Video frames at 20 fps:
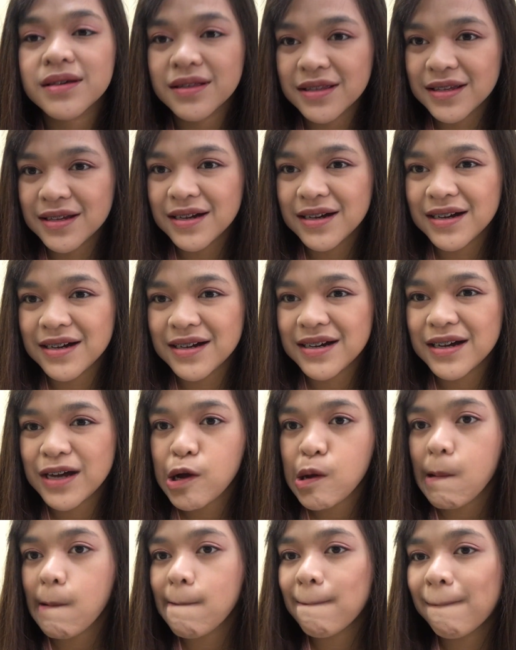The
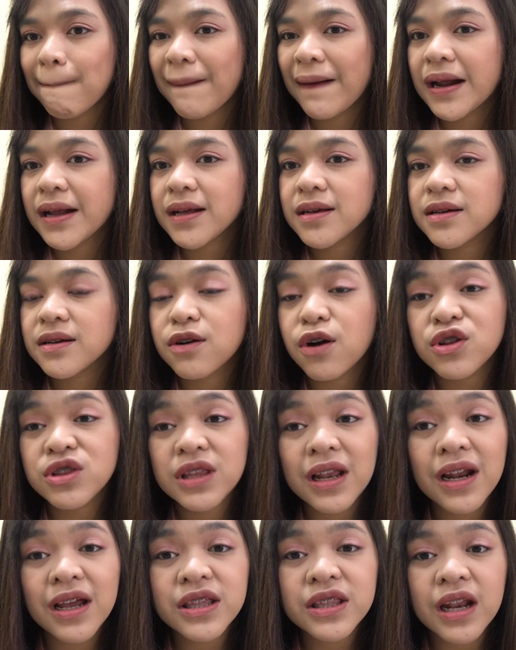
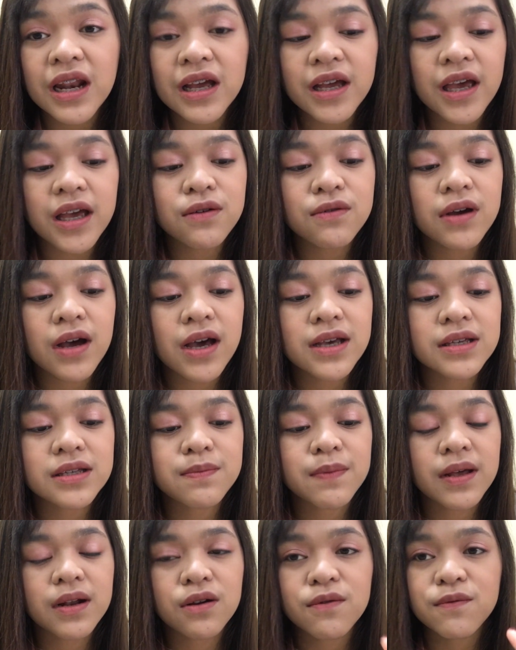Konti lang inilagay ko guys,
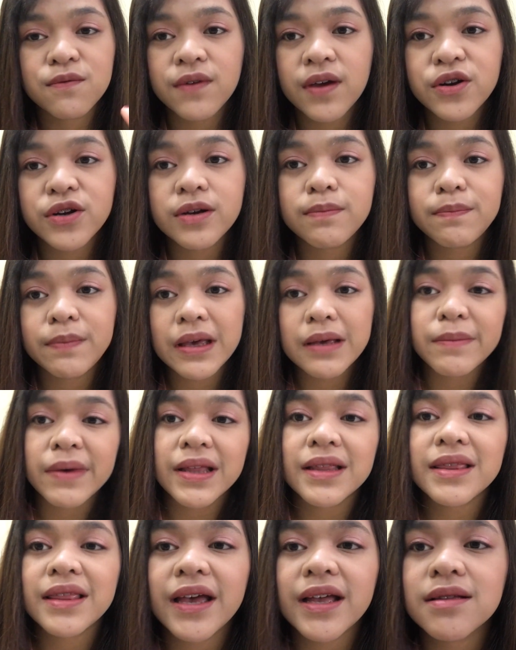pero very
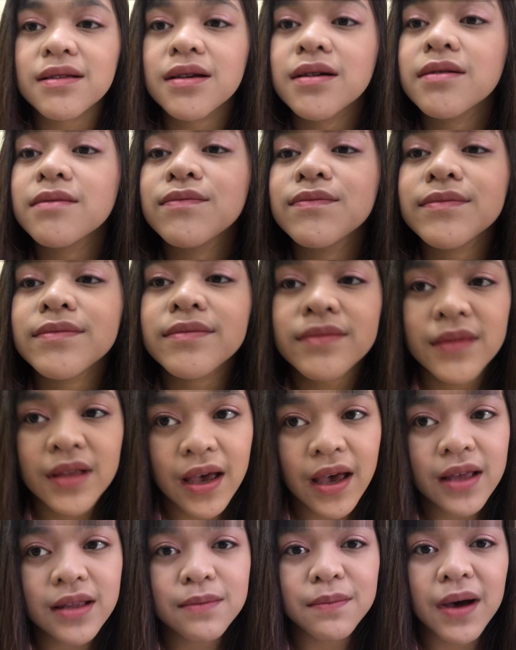pigmented
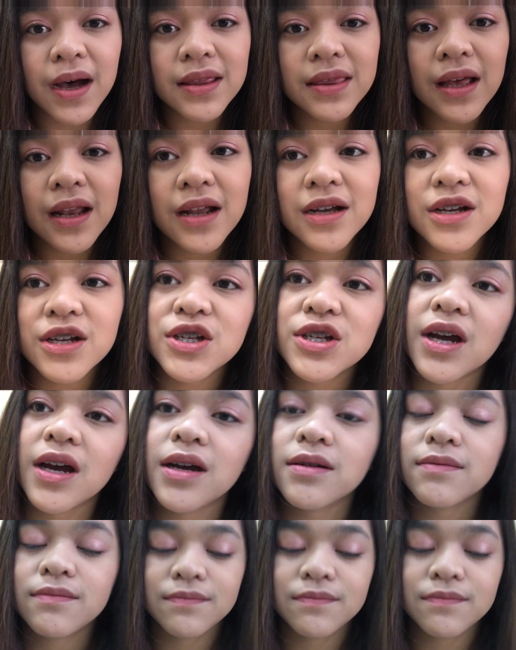and matte talaga siya.